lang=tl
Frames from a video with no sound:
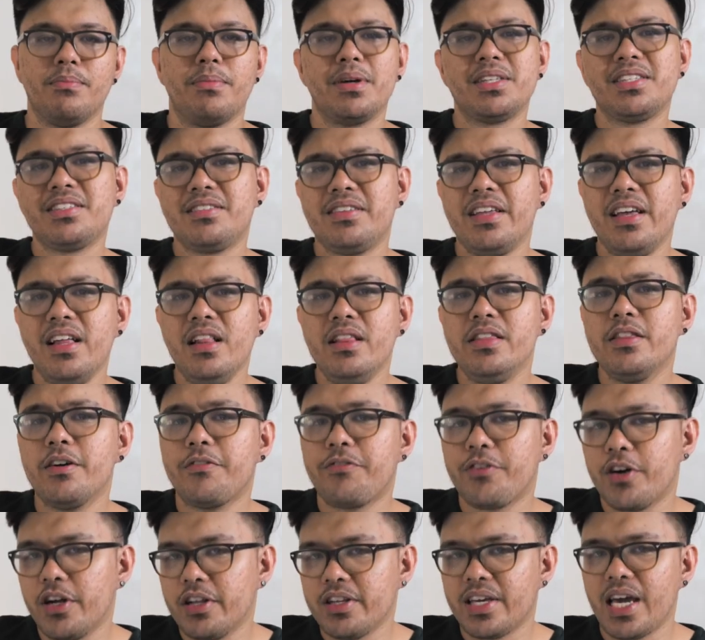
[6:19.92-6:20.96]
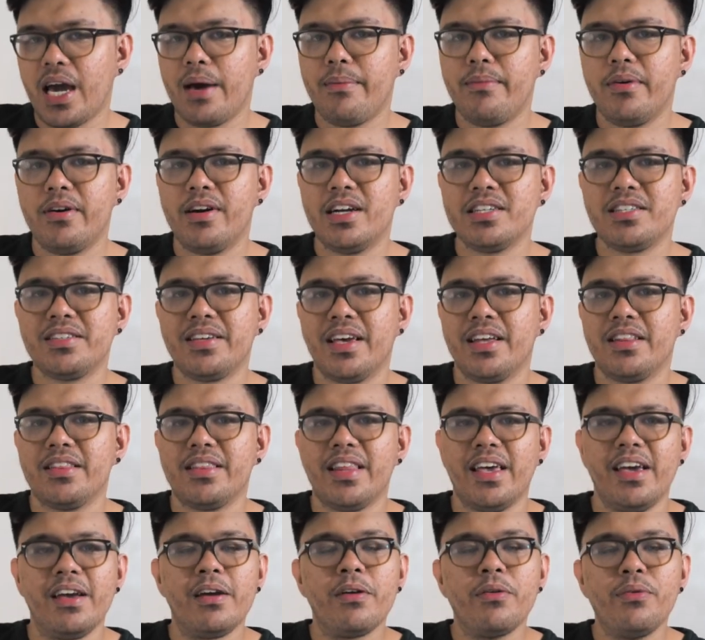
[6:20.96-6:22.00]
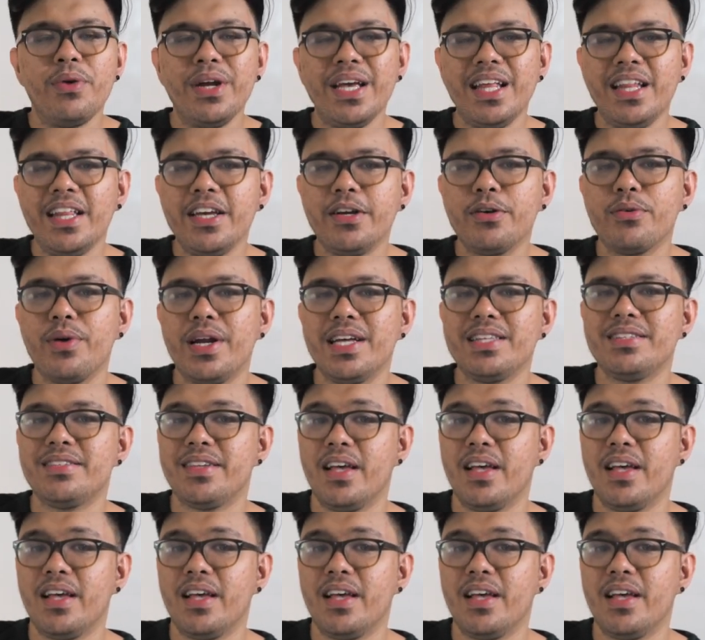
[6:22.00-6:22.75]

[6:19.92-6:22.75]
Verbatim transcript: But still, the front cameras can take really great